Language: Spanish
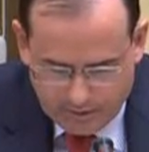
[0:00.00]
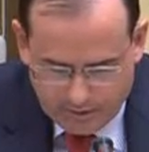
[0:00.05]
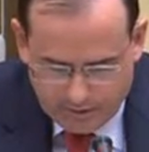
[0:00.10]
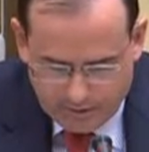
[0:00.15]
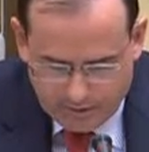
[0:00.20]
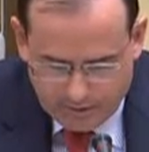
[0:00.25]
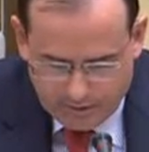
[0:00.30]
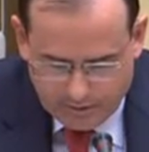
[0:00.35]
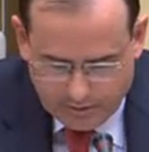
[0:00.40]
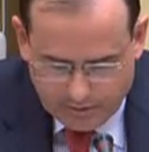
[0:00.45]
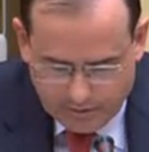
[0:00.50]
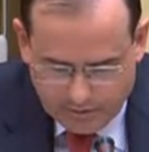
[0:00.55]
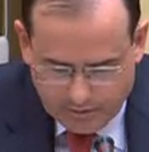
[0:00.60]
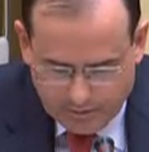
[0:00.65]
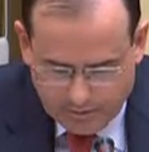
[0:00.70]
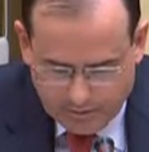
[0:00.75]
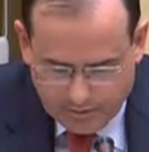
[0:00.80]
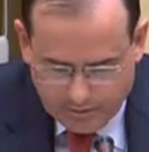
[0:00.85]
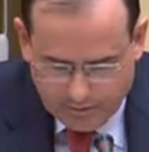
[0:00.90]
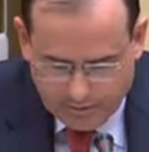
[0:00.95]

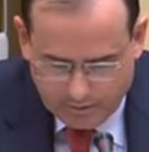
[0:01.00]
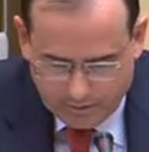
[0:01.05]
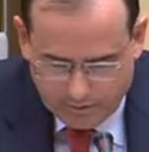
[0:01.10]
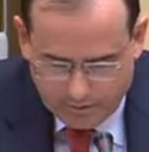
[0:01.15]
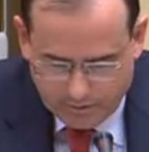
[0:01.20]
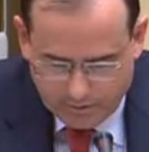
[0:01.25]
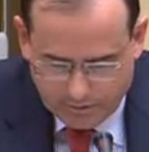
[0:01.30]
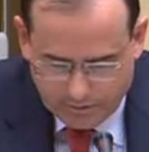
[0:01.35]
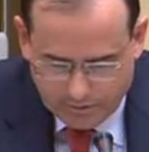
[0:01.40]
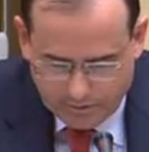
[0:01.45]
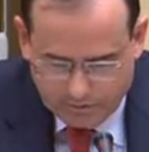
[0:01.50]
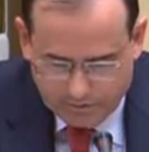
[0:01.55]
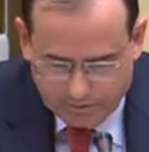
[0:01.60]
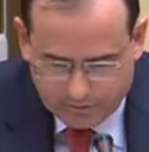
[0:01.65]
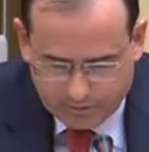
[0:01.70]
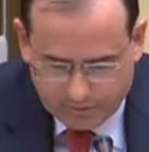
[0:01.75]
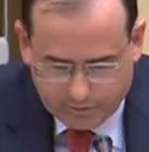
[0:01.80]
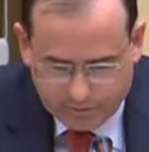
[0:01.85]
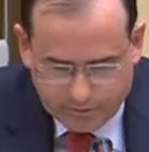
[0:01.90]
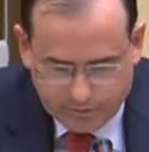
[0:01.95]
y, hablo de
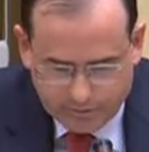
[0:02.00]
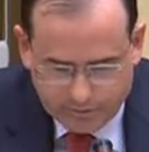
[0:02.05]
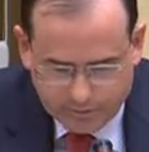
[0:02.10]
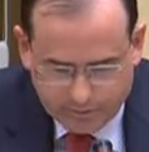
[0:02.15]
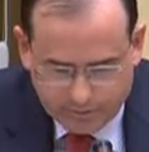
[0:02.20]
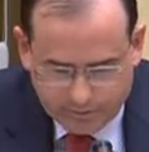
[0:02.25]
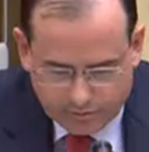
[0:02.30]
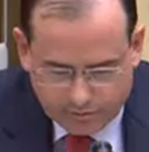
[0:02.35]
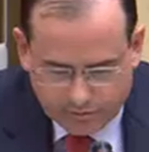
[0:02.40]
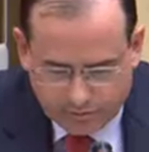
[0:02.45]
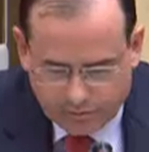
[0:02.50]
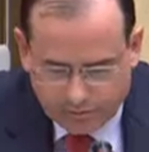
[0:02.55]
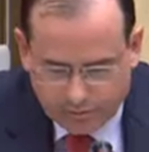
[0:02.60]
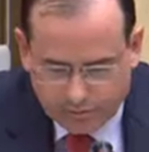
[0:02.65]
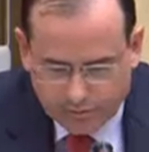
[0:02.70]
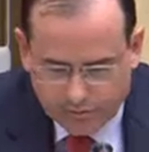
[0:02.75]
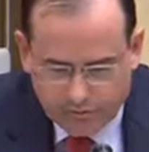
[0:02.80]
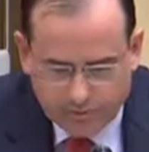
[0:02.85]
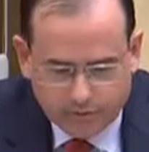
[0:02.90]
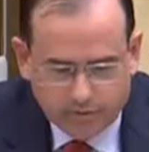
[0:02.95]
estas cuestiones creo
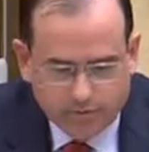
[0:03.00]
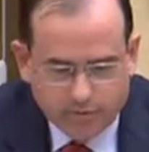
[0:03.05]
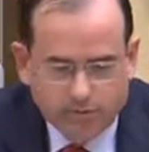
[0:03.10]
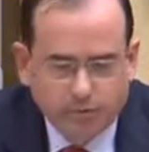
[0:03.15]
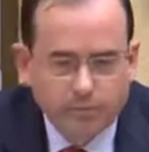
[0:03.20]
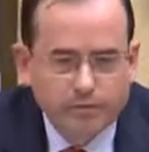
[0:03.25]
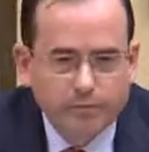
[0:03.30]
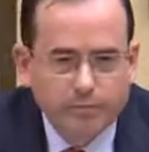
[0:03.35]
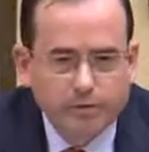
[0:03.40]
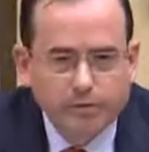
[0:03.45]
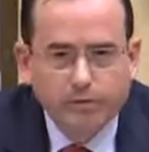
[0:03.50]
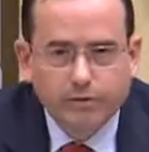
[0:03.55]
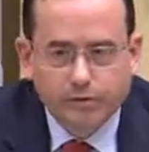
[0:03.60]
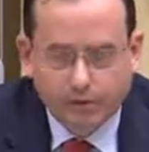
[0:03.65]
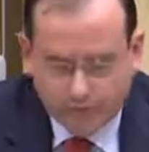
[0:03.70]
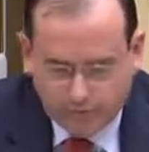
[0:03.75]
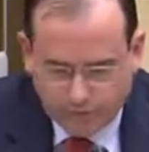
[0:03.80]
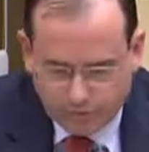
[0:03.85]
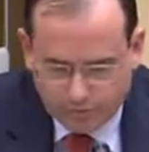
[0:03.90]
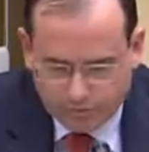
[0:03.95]
que con cierto conocimiento
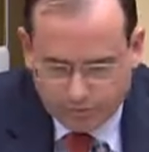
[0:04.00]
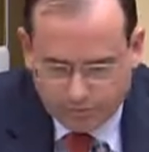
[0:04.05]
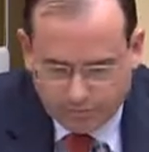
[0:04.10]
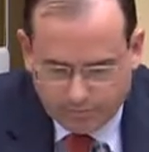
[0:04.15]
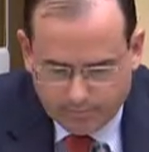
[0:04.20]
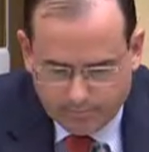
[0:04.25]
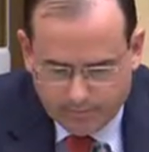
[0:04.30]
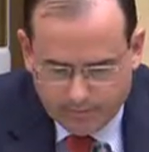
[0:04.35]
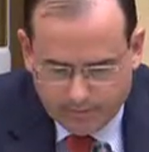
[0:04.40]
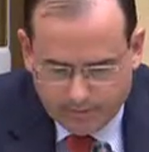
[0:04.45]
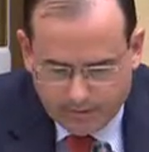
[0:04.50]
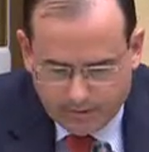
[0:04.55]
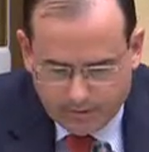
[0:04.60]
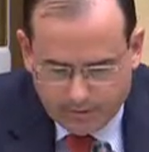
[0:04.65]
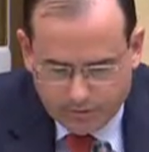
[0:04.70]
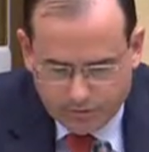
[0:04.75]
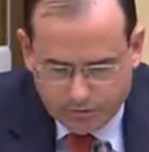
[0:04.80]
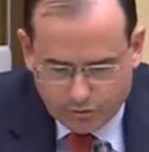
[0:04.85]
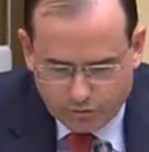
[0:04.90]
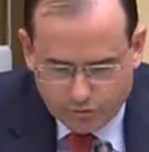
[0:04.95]
de causa
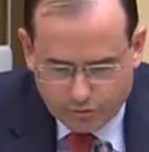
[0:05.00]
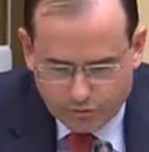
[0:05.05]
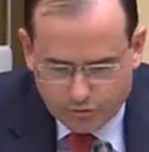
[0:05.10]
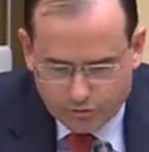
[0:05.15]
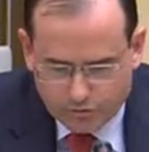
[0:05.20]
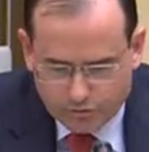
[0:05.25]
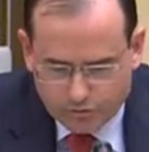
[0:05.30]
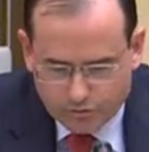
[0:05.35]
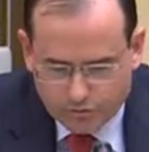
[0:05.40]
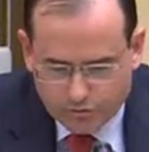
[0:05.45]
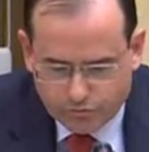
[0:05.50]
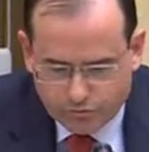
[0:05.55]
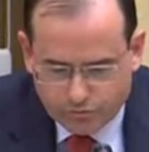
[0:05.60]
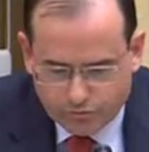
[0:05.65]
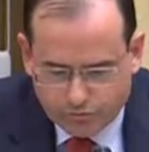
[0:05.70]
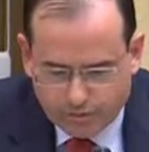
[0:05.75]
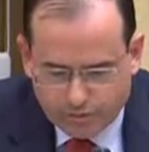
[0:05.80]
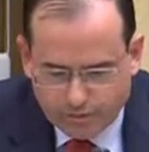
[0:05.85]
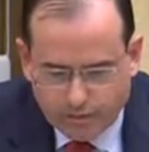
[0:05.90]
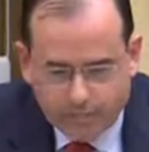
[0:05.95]
sobre los
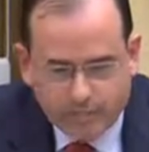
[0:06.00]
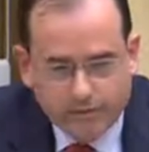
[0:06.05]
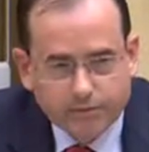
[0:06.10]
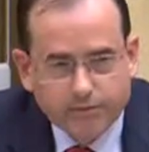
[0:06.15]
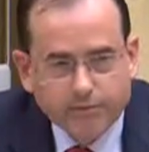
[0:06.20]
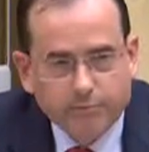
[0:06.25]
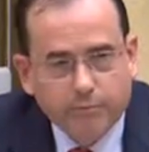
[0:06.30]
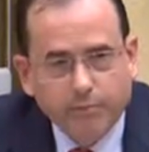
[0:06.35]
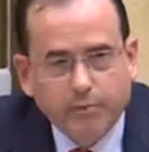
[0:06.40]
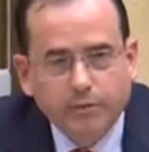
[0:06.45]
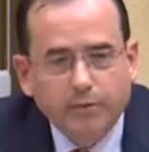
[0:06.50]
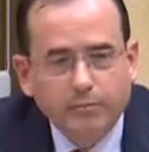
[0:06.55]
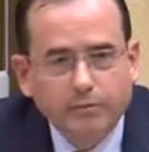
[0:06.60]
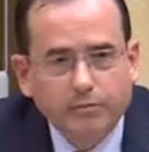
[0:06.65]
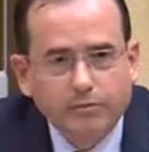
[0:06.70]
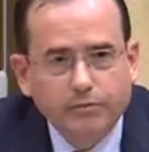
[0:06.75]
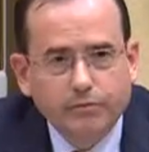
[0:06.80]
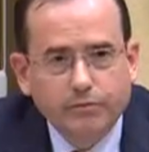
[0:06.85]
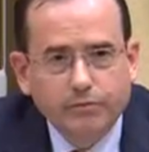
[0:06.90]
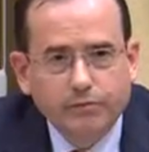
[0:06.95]
graves
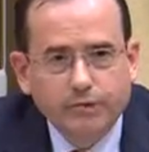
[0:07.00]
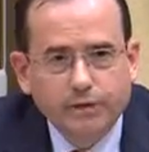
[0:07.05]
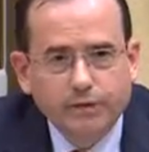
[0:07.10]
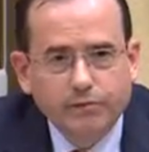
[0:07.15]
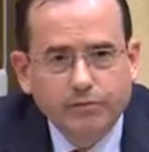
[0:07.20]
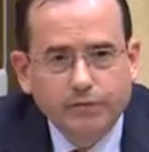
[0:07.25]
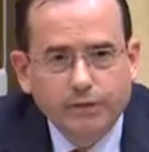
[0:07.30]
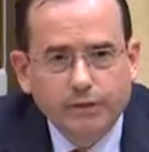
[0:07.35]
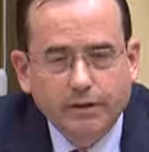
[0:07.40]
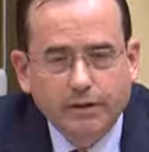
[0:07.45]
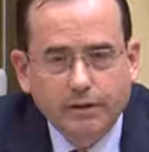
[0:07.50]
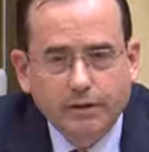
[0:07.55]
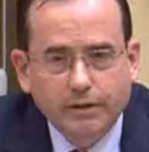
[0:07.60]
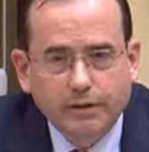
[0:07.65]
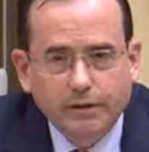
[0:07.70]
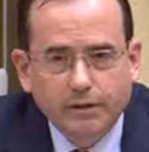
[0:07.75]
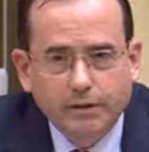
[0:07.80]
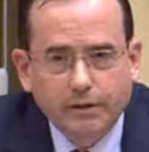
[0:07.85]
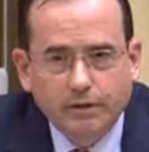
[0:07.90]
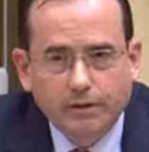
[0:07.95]
problemas sociales que
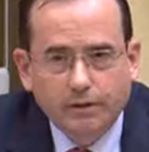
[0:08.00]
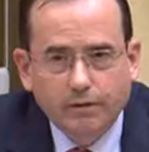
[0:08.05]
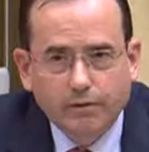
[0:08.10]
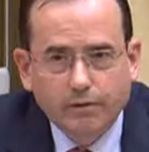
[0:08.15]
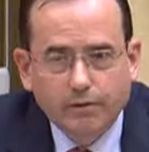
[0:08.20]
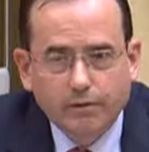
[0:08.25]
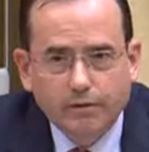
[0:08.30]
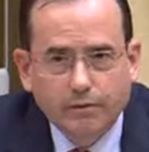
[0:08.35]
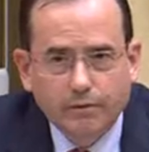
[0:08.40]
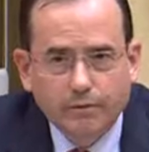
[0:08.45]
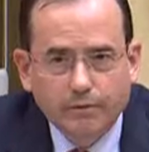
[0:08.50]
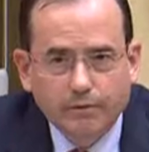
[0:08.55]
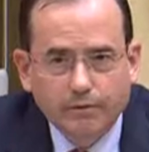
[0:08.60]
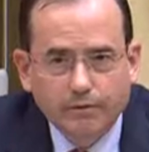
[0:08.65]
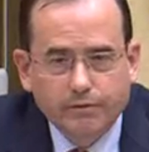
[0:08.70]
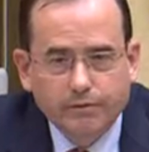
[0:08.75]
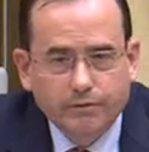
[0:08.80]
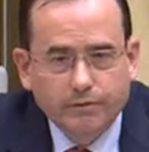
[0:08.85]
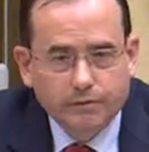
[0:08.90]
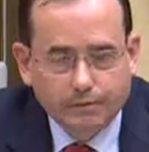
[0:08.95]
generan los
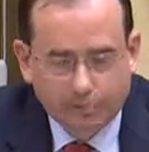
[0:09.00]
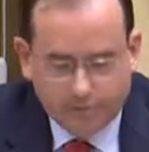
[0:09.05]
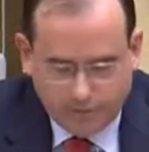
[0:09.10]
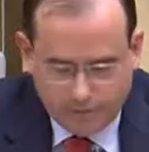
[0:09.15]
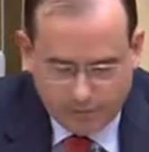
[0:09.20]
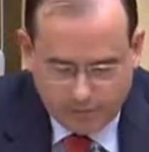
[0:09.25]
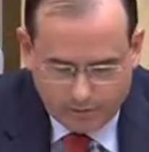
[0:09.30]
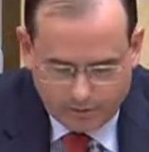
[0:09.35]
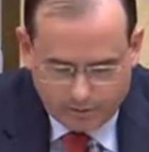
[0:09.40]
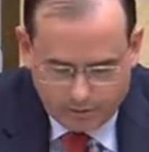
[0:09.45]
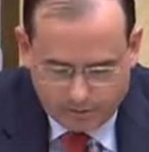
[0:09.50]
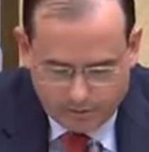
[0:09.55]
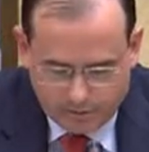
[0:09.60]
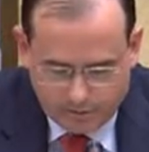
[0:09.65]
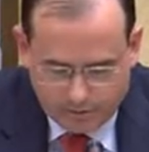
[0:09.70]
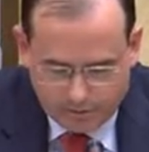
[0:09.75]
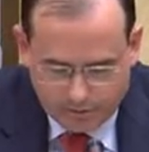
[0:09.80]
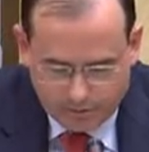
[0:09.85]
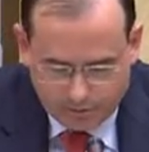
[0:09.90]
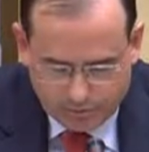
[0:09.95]
niveles
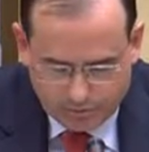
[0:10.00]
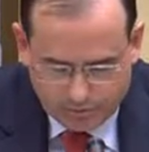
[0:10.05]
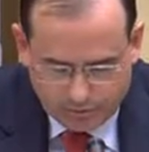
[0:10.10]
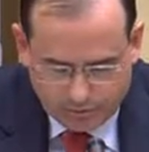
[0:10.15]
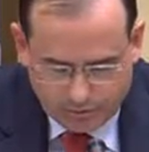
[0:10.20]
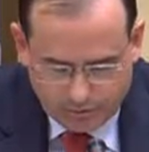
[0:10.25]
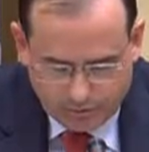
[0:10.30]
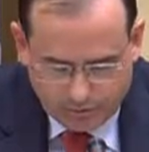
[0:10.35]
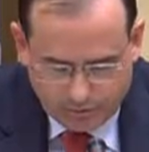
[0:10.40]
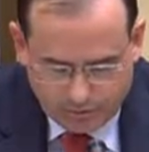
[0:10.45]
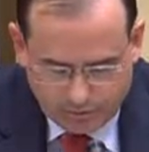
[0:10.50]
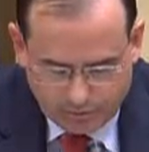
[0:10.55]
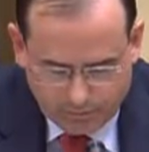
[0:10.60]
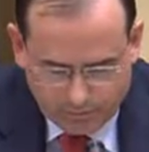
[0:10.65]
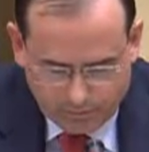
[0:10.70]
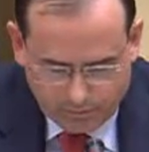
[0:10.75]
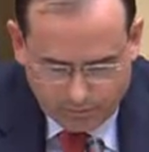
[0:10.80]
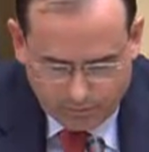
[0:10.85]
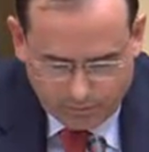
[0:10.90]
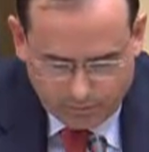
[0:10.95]
de, abandono que hay
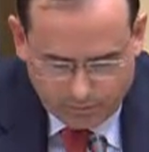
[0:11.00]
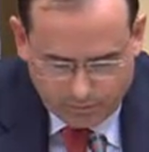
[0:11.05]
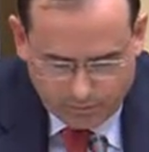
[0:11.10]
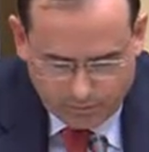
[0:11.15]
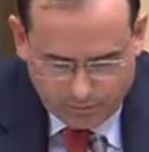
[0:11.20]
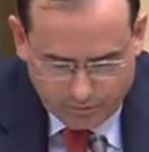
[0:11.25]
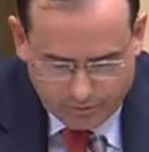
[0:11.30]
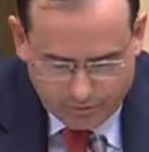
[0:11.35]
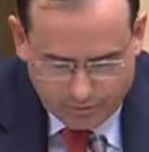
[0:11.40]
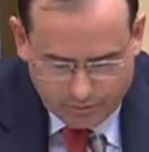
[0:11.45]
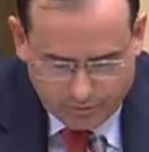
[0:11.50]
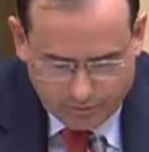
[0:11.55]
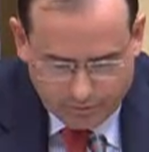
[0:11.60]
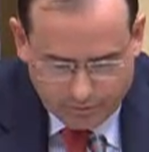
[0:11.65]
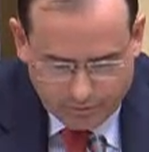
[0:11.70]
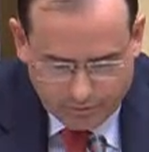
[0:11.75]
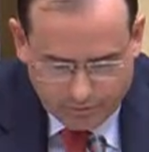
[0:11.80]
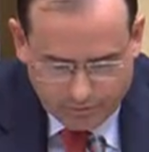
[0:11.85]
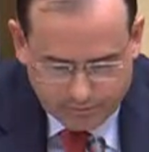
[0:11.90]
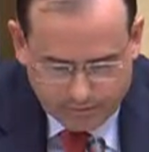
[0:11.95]
en, nuestro
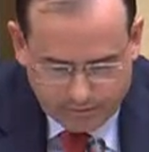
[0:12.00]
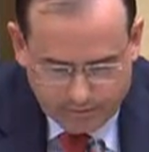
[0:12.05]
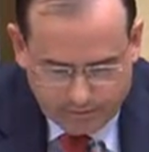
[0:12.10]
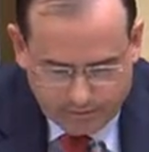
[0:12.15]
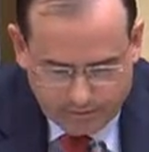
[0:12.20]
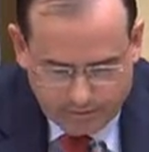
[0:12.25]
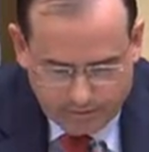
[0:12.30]
país.